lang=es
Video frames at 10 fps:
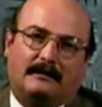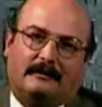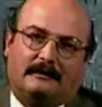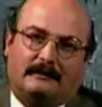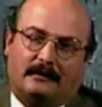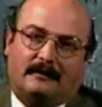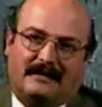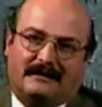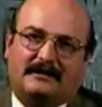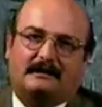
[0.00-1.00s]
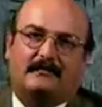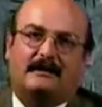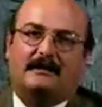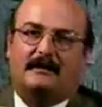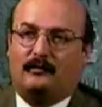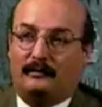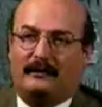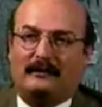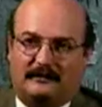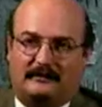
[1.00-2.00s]
enfoca precisamente la
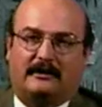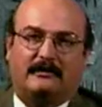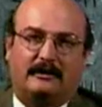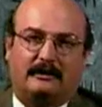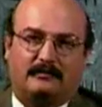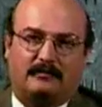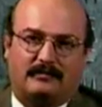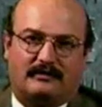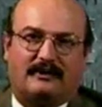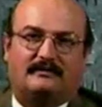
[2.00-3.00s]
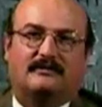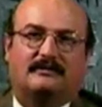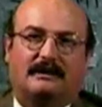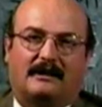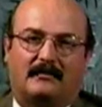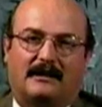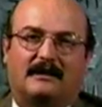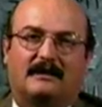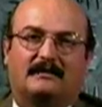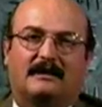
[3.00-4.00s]
modernización de los procesos,
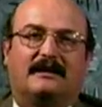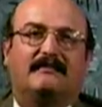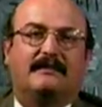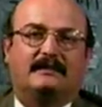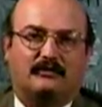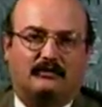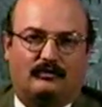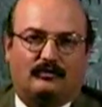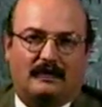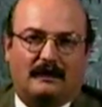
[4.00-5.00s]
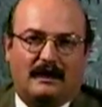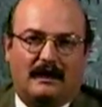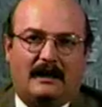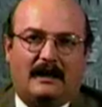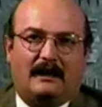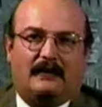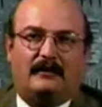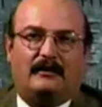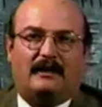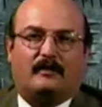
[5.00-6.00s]
herramientas e infraestructura,
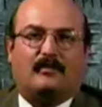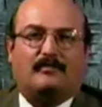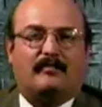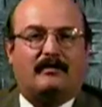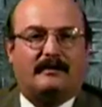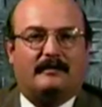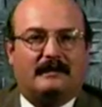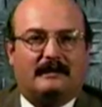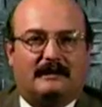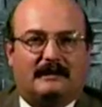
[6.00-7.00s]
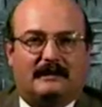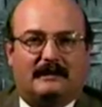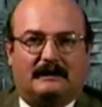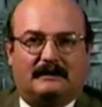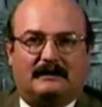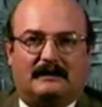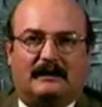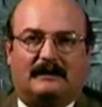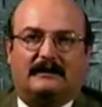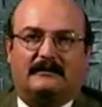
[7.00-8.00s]
de lo que muy probablemente es
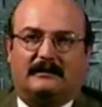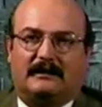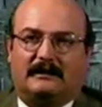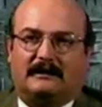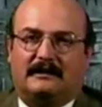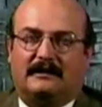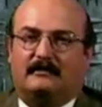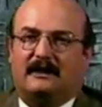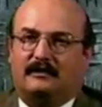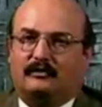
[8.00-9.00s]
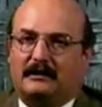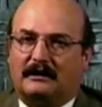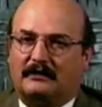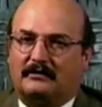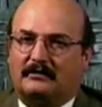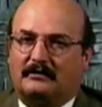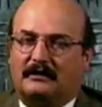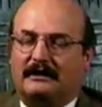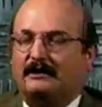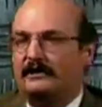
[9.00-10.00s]
la actividad que tiene el mayor grado
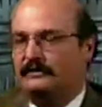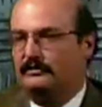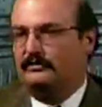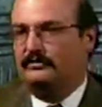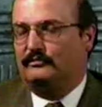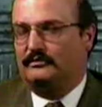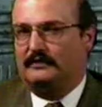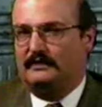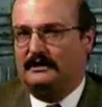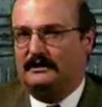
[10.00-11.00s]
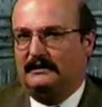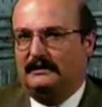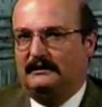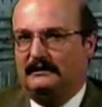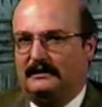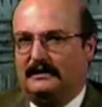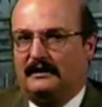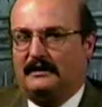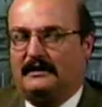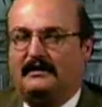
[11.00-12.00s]
de interacción con nuestros clientes,
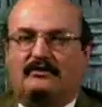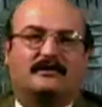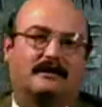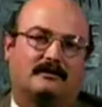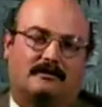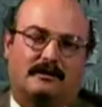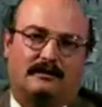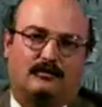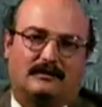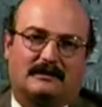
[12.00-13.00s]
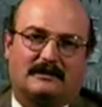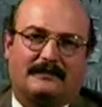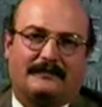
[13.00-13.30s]
los centros de respuesta.